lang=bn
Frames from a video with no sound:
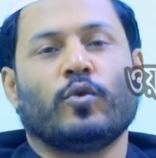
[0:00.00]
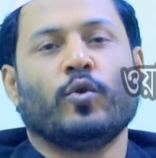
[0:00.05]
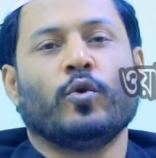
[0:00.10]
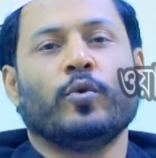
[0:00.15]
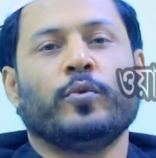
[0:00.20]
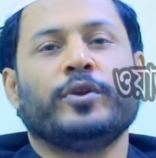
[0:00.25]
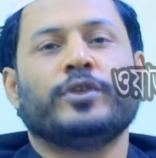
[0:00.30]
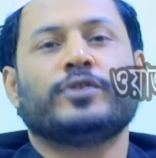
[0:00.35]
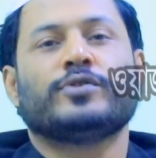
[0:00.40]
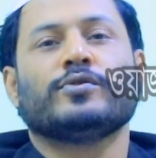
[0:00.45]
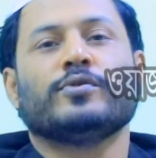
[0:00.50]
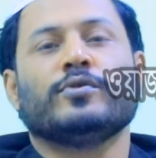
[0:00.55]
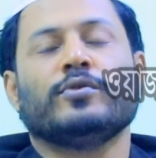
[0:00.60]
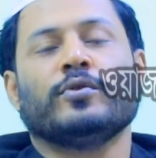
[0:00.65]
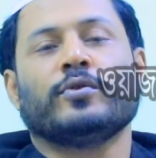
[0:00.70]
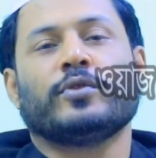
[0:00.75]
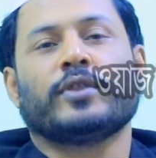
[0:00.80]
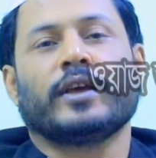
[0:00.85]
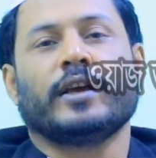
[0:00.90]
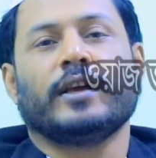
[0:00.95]
নবীর
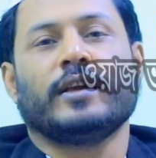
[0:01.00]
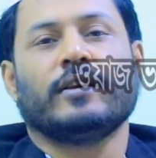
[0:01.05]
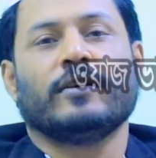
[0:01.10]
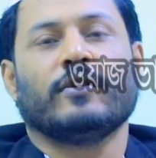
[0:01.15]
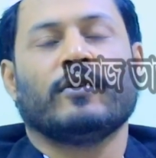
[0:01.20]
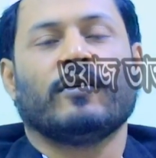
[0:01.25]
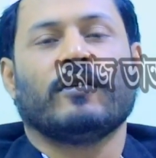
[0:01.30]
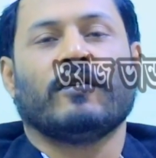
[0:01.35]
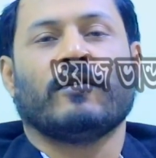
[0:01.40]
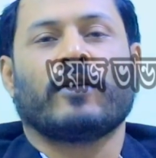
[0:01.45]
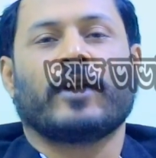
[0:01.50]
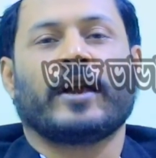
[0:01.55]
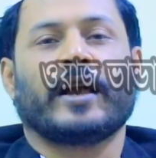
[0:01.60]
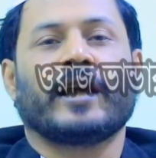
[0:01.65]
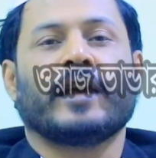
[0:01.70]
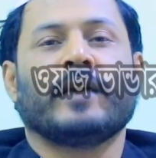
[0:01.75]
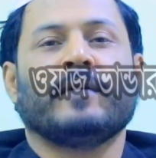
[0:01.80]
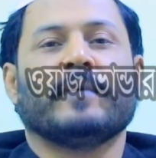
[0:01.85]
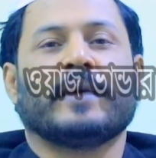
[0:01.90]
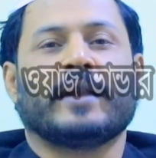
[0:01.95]
সুন্নতেই
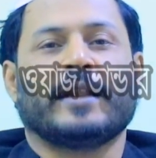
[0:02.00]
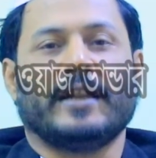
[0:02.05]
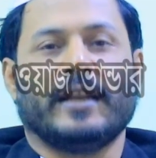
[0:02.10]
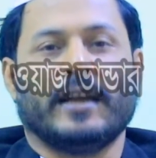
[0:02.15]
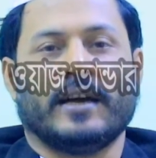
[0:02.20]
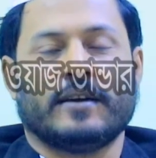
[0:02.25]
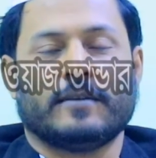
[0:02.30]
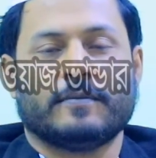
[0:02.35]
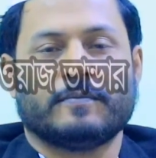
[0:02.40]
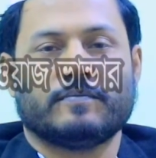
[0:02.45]
অনেকেই মানি না